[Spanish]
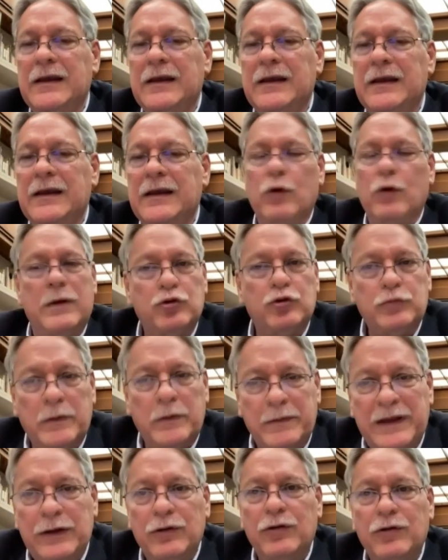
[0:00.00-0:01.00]
lo hemos
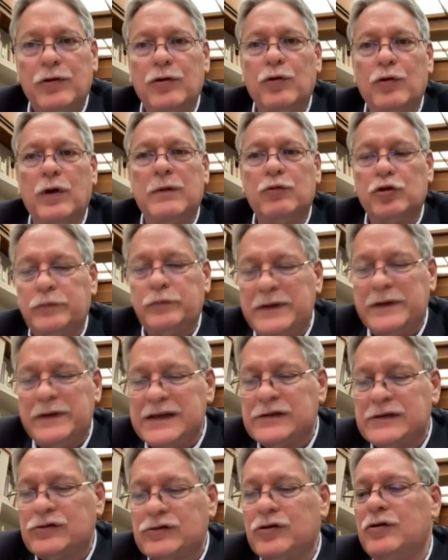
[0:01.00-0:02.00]
vivido, lo hemos
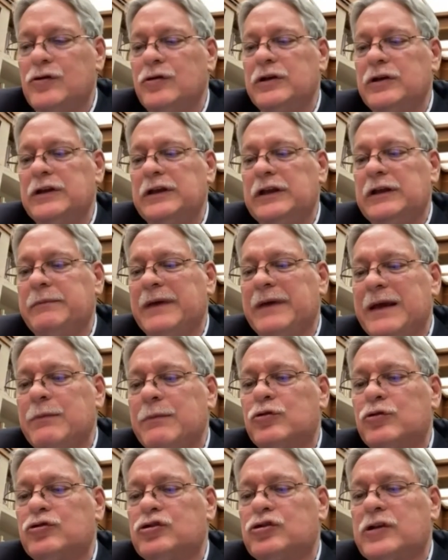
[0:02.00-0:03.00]
visto y
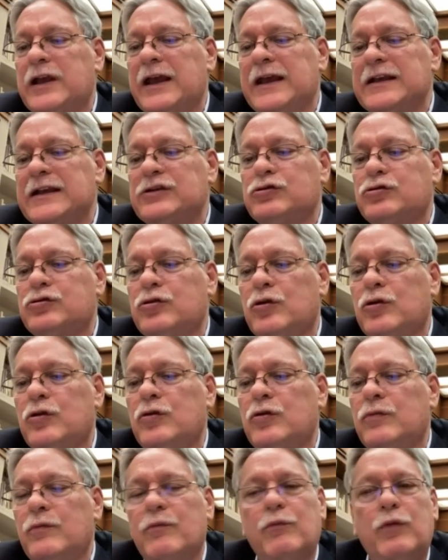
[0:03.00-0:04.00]
vemos que
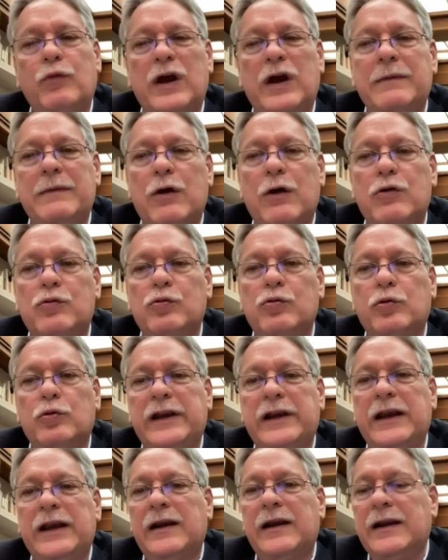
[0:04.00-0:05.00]
esto vuelve a
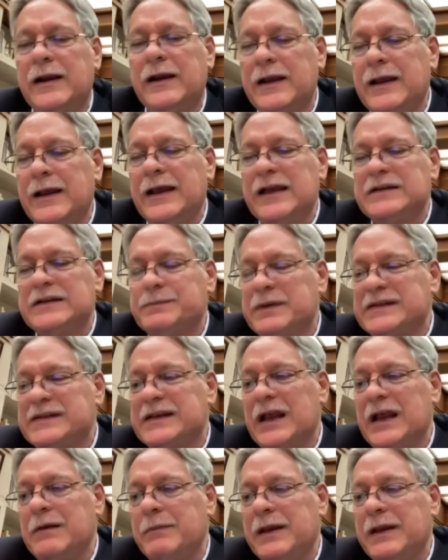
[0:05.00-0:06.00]
ocurrir
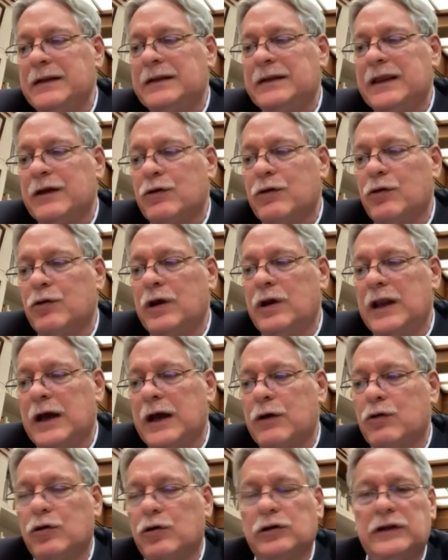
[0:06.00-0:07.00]
especialmente con
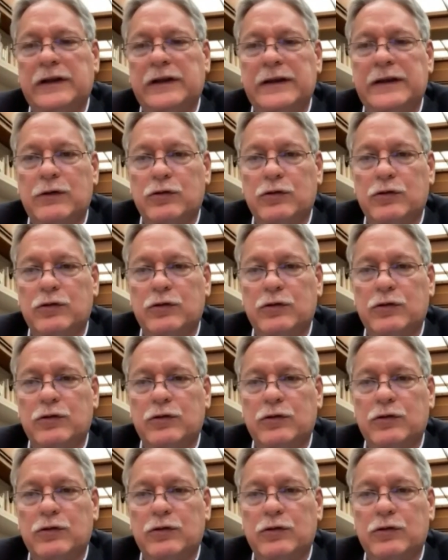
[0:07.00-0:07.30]
la Corte de